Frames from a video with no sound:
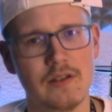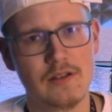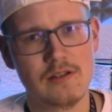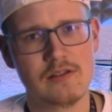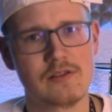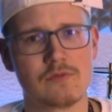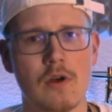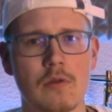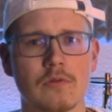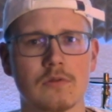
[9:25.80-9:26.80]
Ist zwar
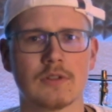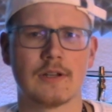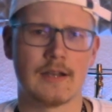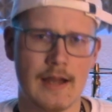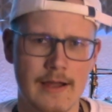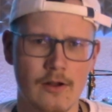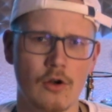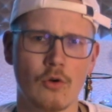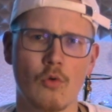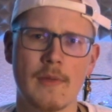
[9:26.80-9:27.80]
ein kleiner
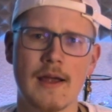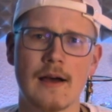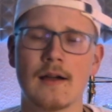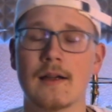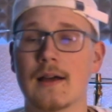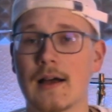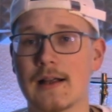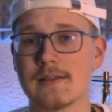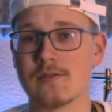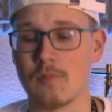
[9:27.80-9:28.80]
Euro mehr
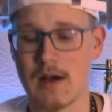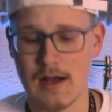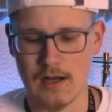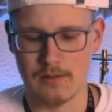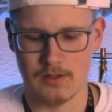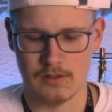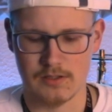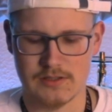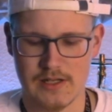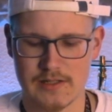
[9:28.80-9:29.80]
als normal, aber ich
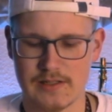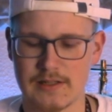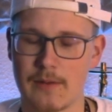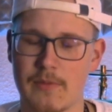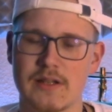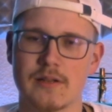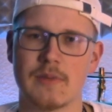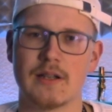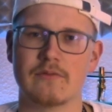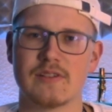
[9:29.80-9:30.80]
denke, den kann man hier
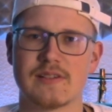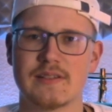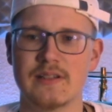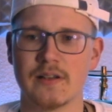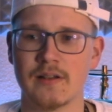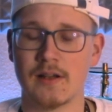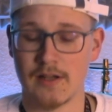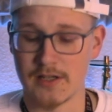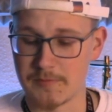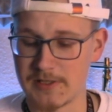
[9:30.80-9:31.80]
mal investieren.
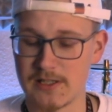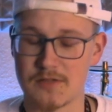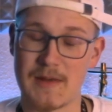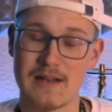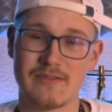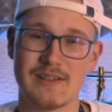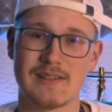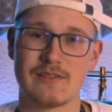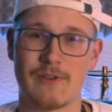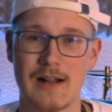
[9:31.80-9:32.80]
Ich bin gespannt, wie er
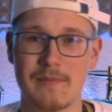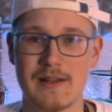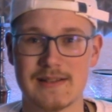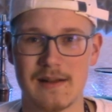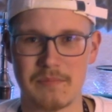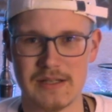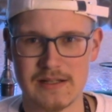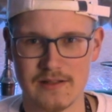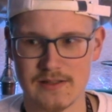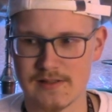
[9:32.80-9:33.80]
sich vor allem
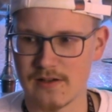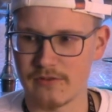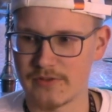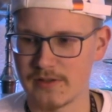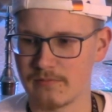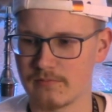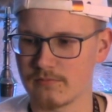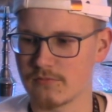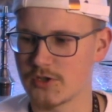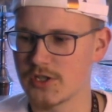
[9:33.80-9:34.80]
etabliert jetzt auf
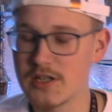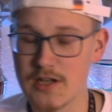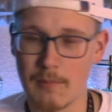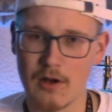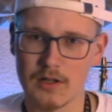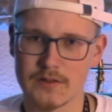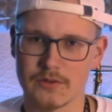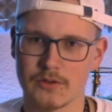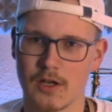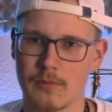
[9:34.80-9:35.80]
dem Shisha-Markt
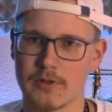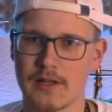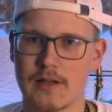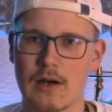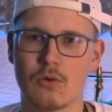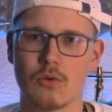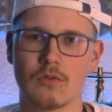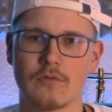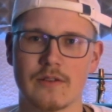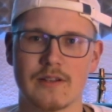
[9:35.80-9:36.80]
oder ob er dann auch
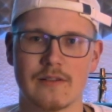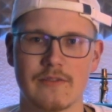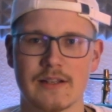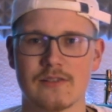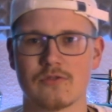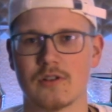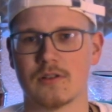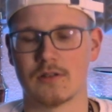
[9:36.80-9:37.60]
irgendwann wieder weg ist oder